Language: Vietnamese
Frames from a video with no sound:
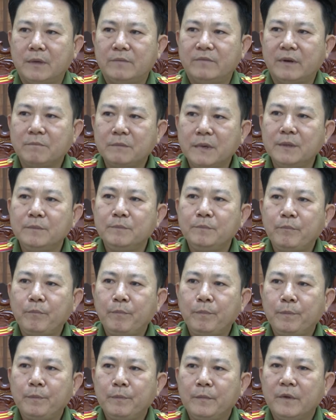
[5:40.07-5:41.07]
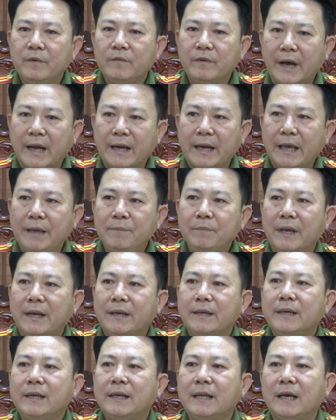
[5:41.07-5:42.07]
văn minh và đẩy
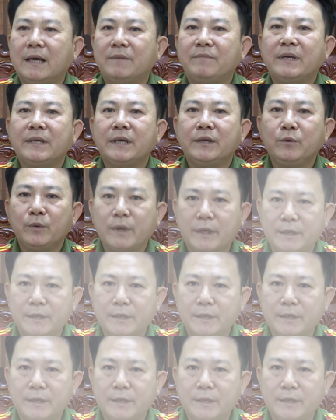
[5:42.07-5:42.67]
mạnh là phát triển du